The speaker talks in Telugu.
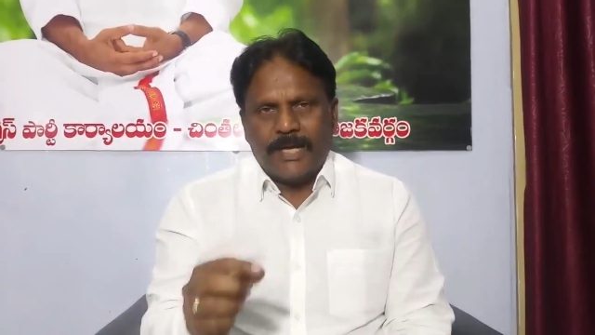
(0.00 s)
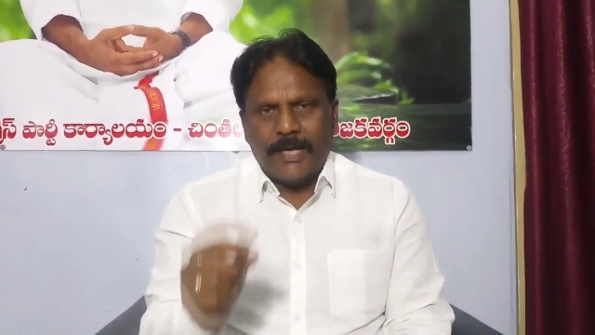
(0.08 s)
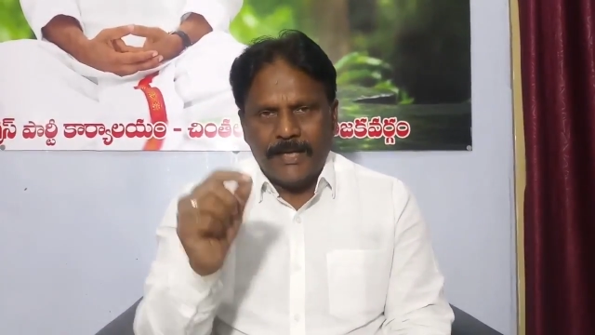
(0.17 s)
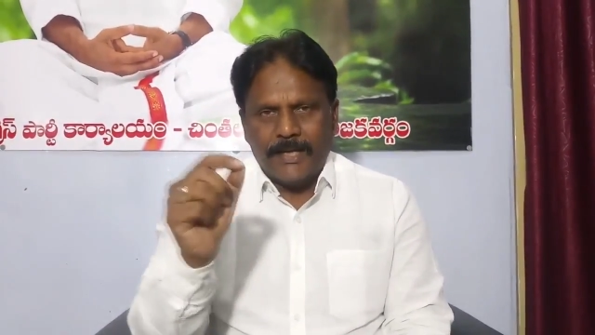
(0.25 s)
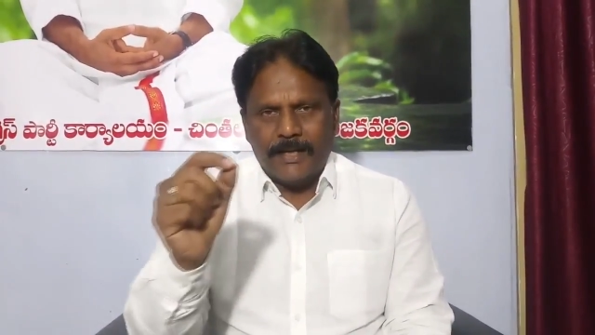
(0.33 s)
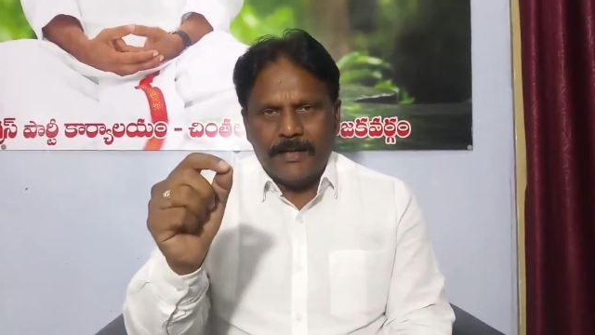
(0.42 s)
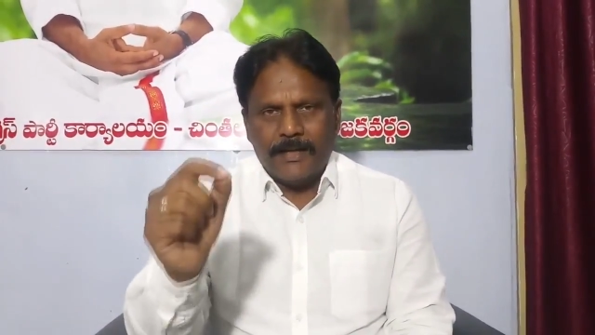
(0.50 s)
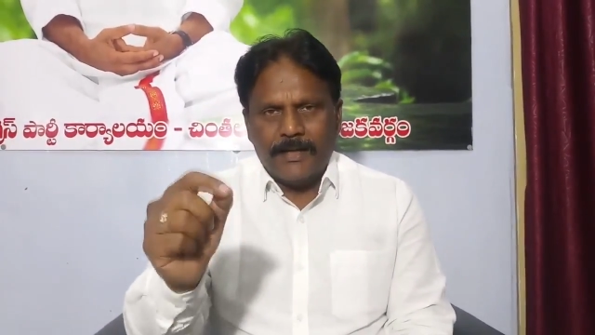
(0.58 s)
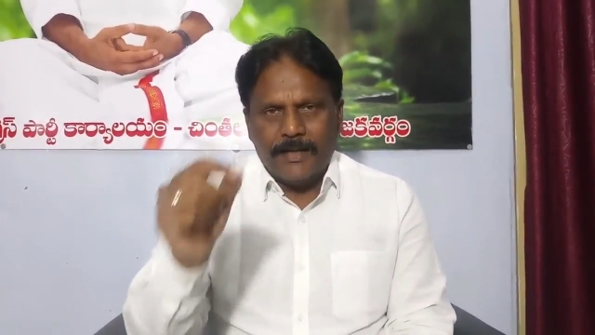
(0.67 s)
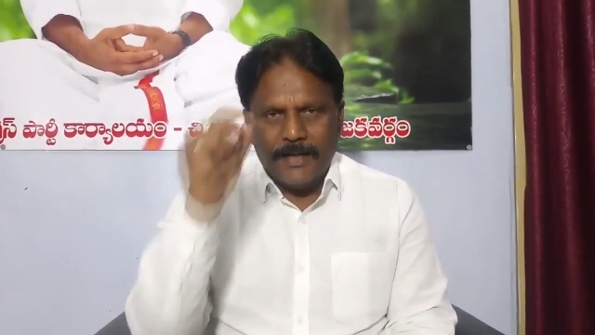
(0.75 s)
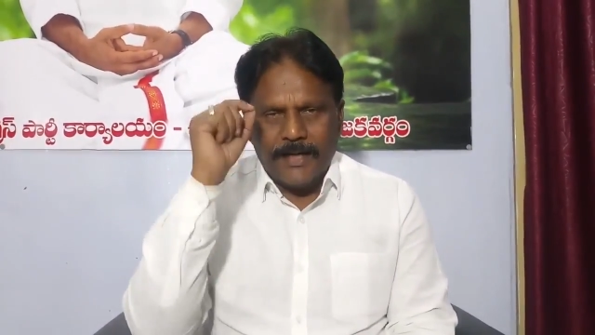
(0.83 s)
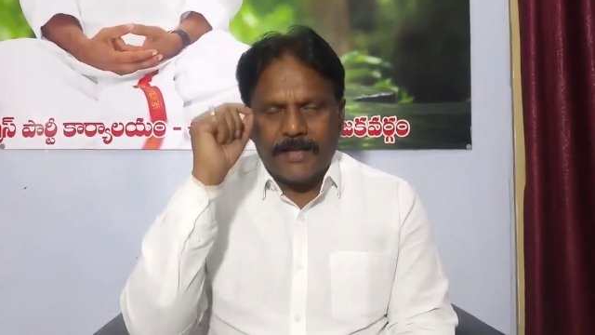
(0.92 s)
ఆయన
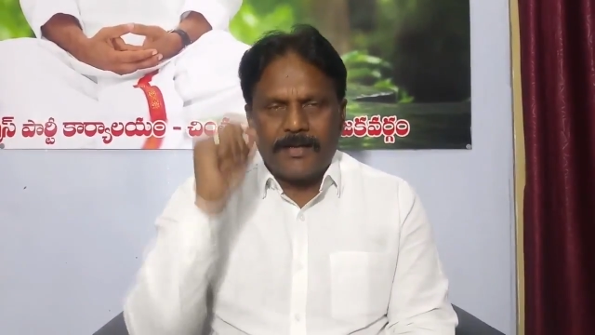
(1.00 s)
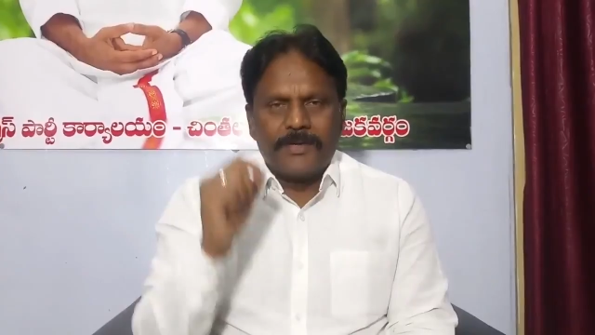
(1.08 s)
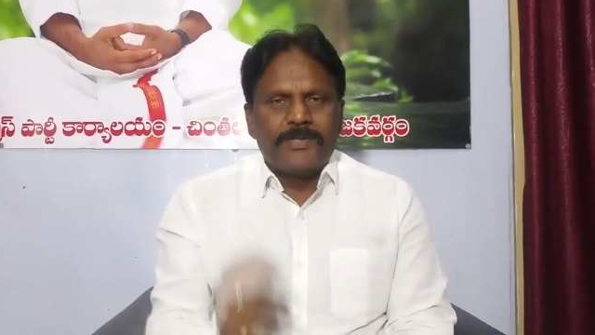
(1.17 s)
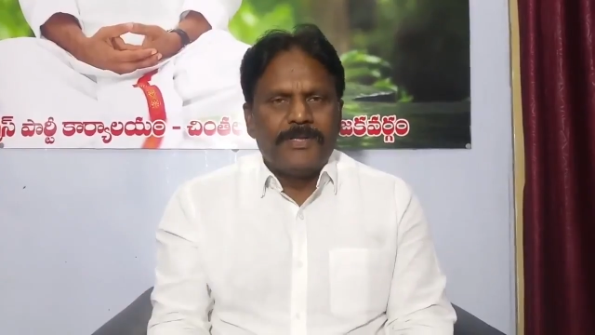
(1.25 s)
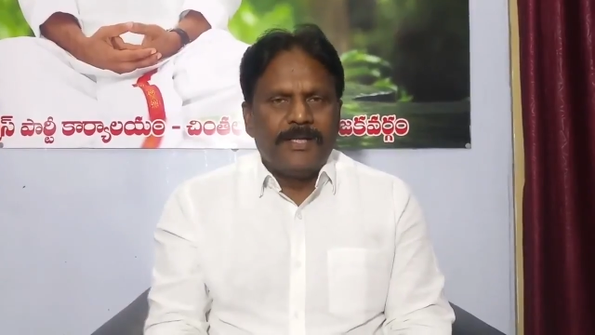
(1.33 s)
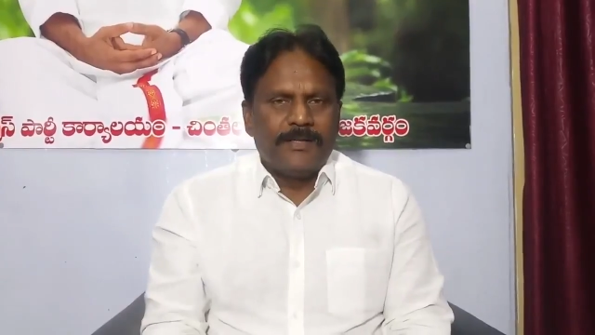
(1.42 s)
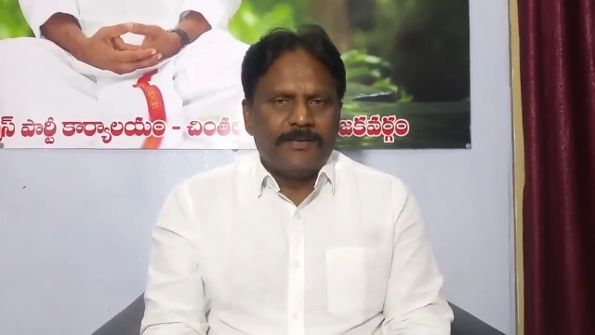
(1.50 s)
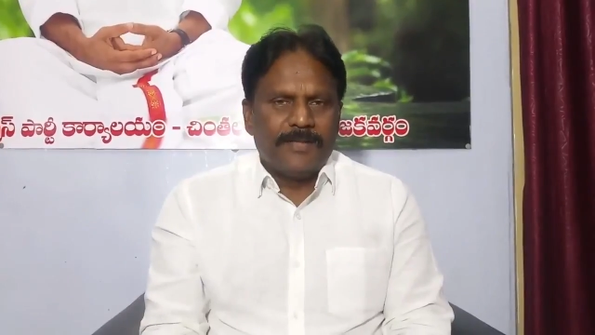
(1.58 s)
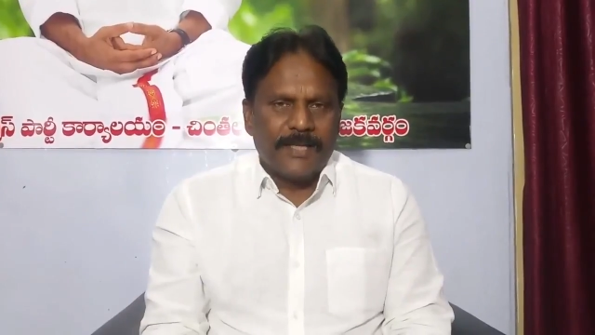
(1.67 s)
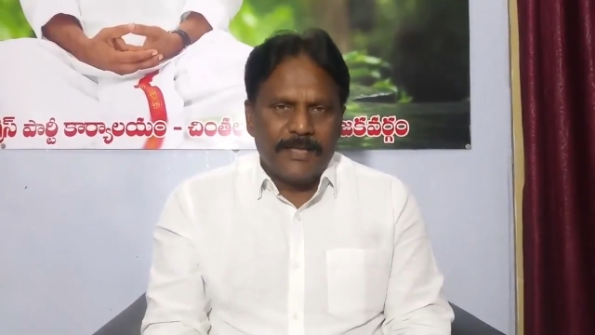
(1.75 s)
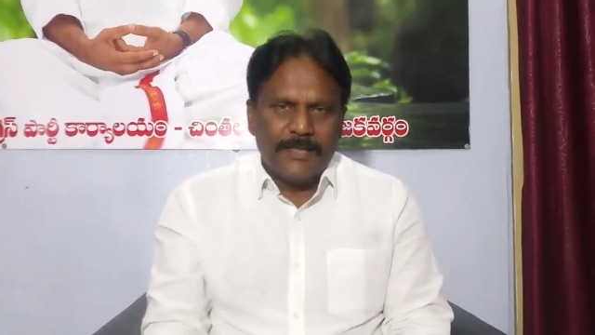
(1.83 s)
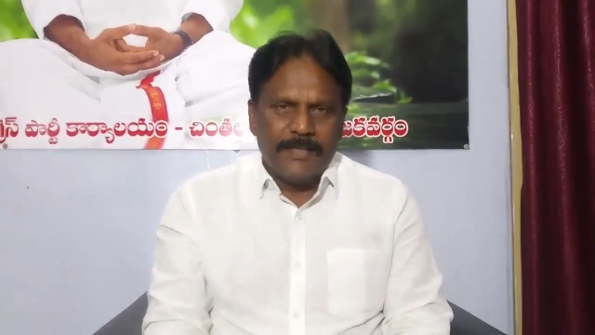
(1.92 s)
లెటర్ ఇష్యూ చేయటం
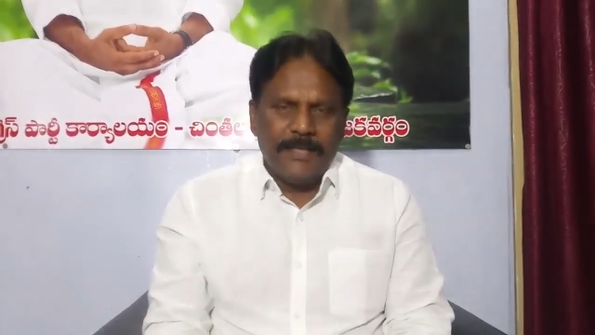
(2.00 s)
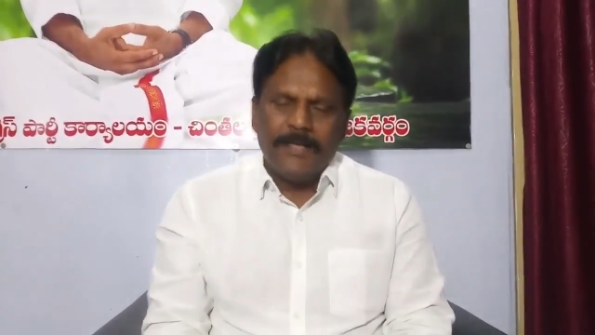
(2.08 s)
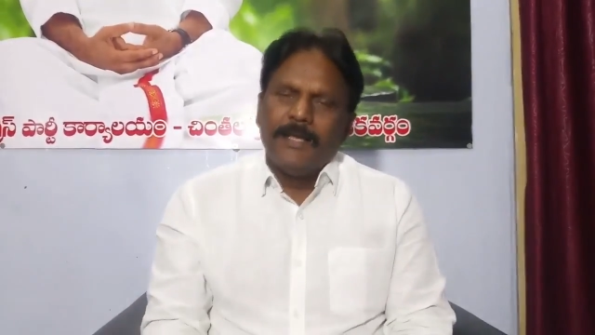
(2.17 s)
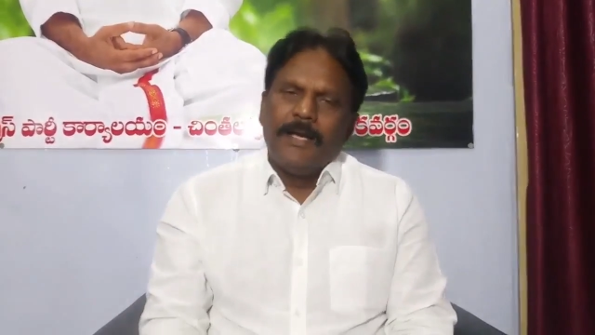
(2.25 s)
జరిగింది